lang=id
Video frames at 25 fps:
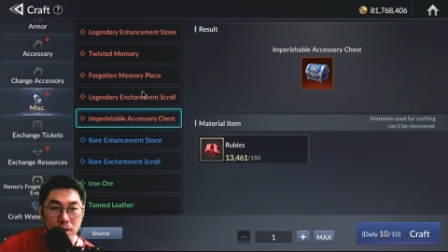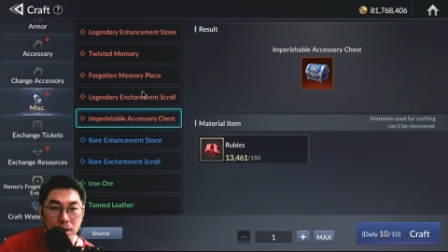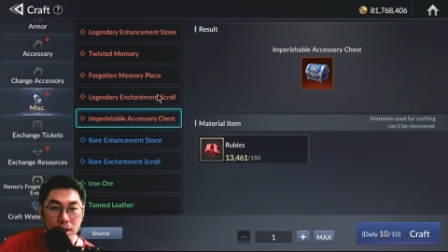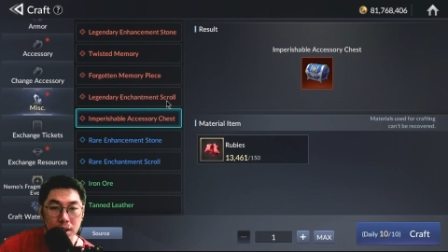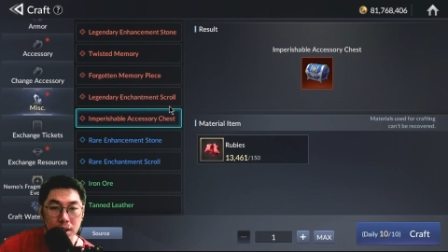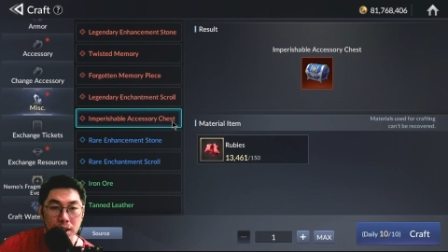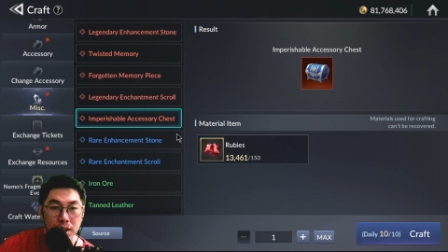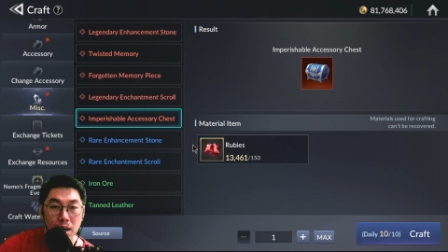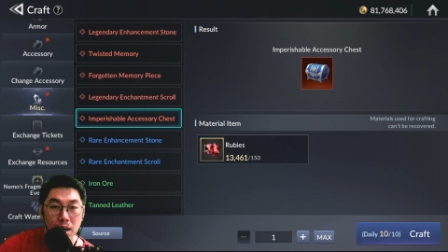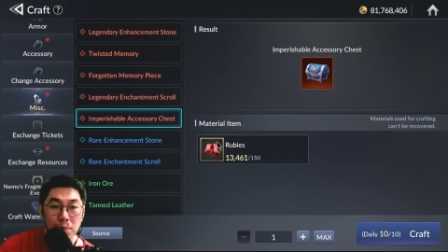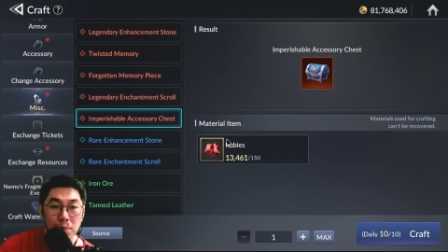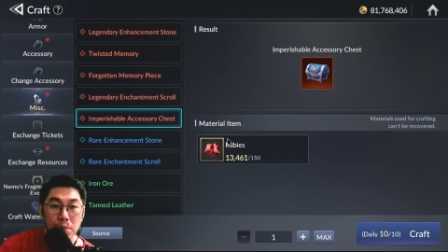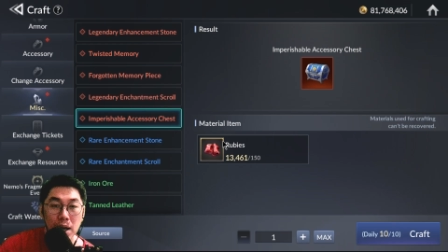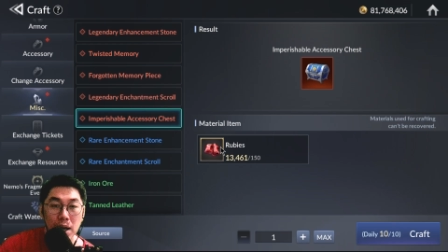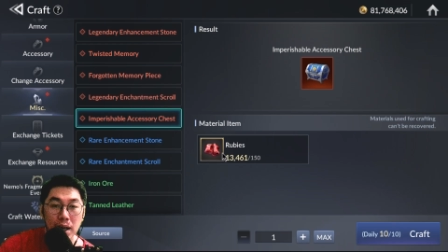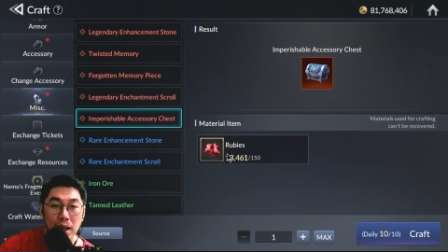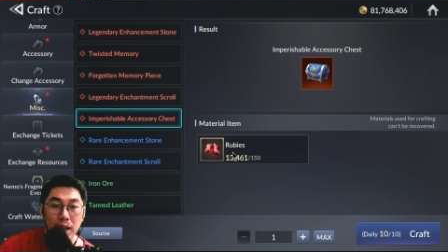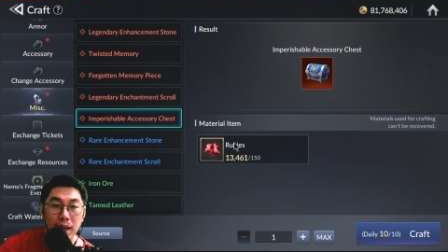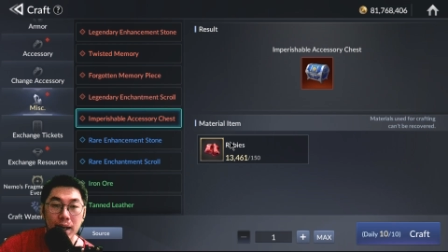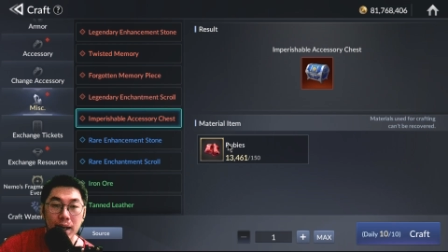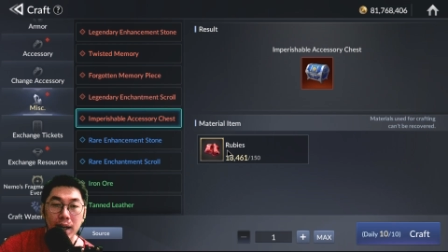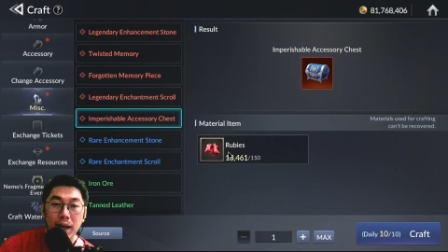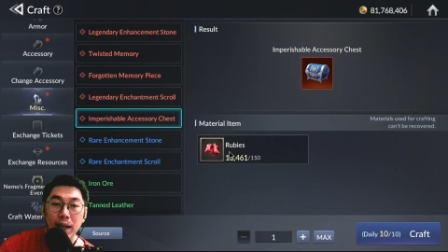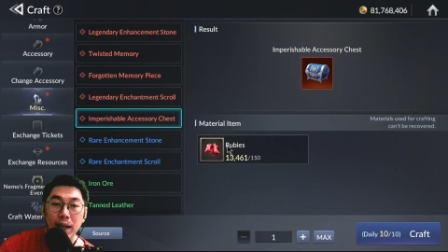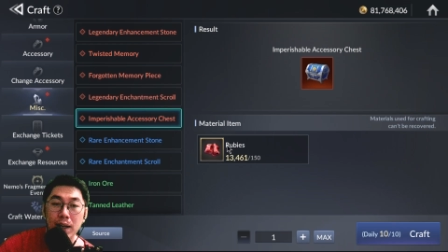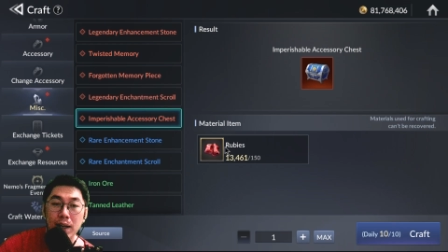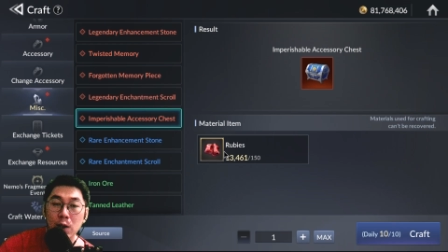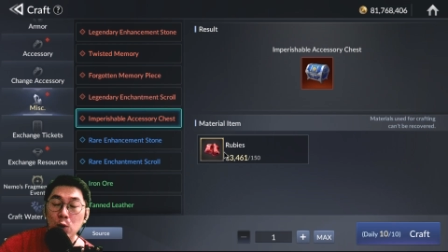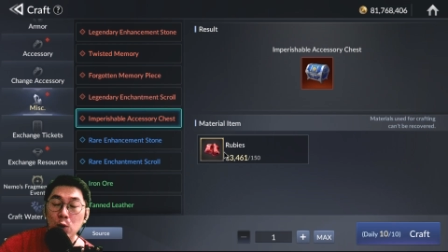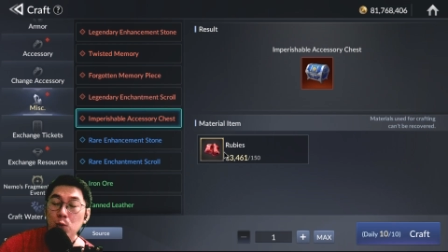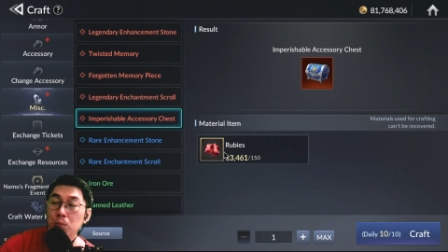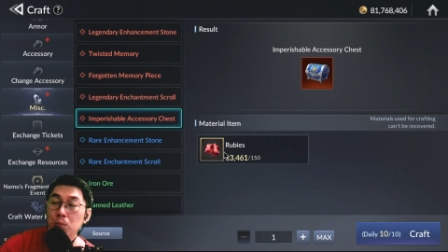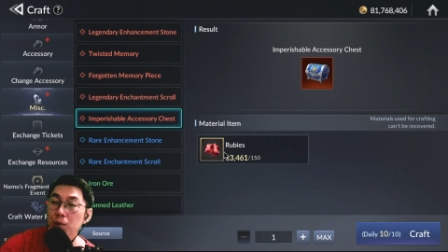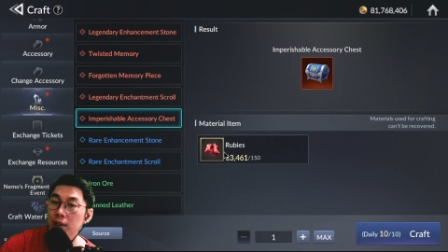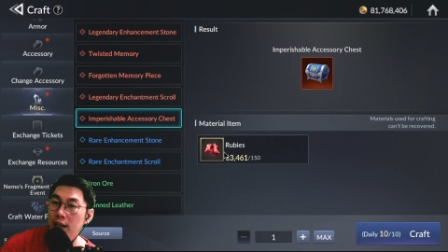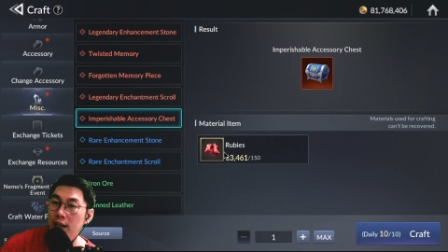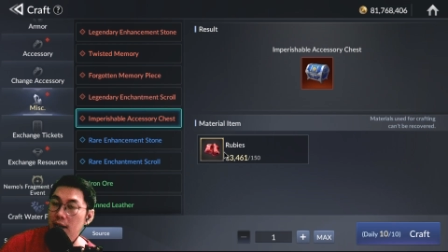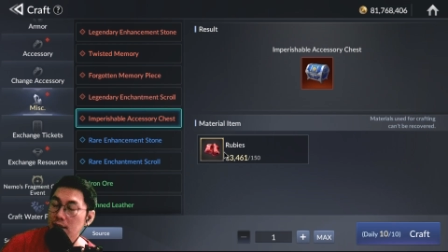ini yang pakai
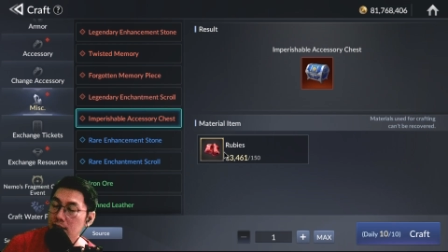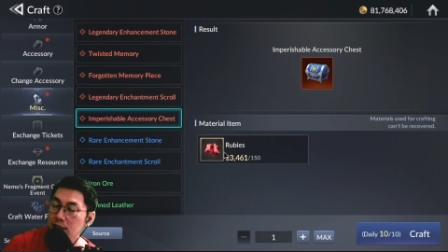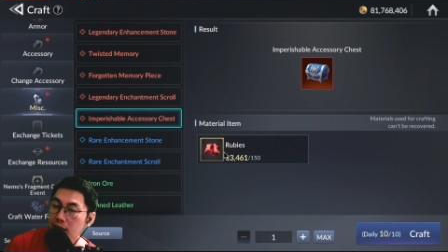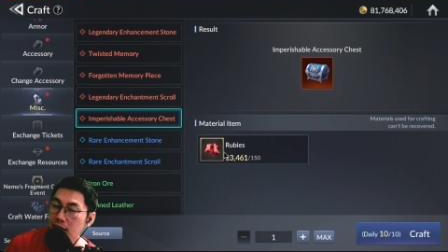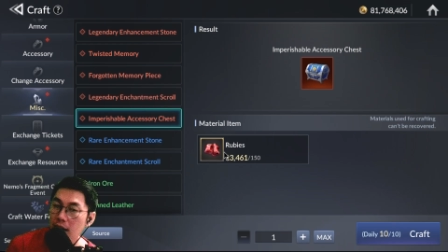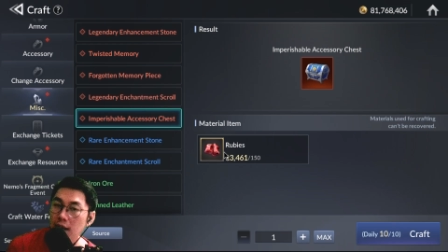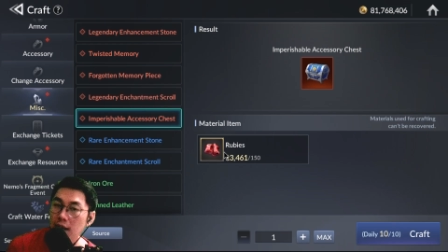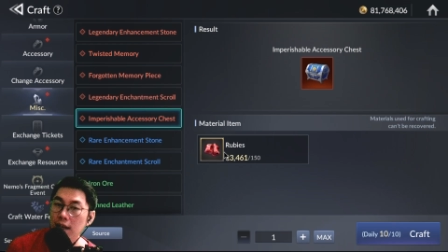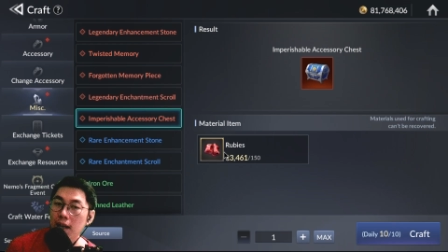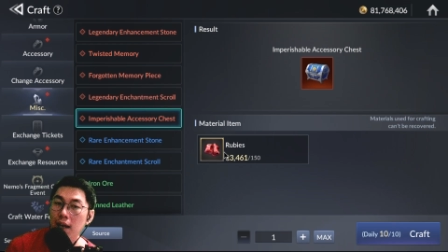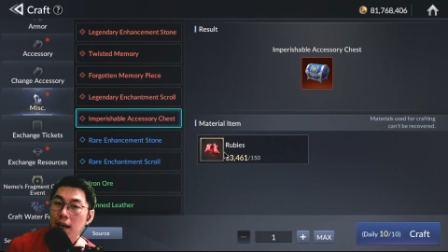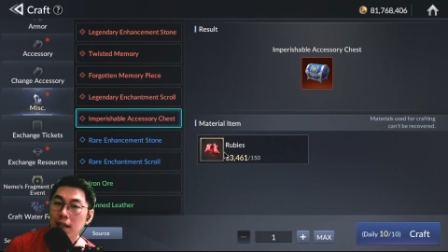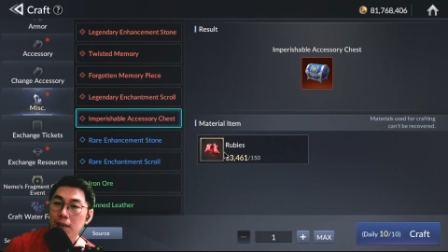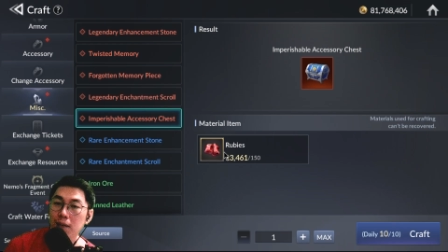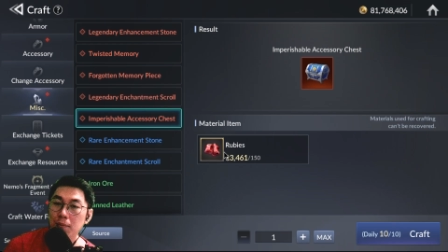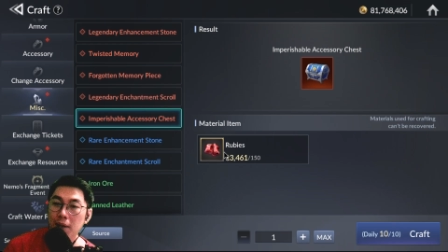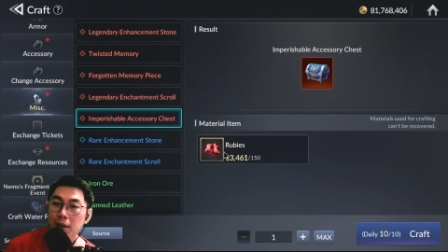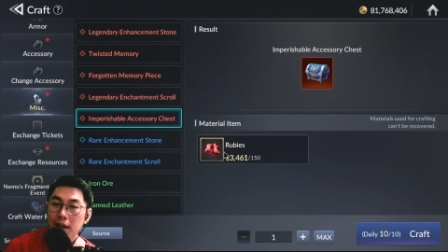ruby ya sekali lagi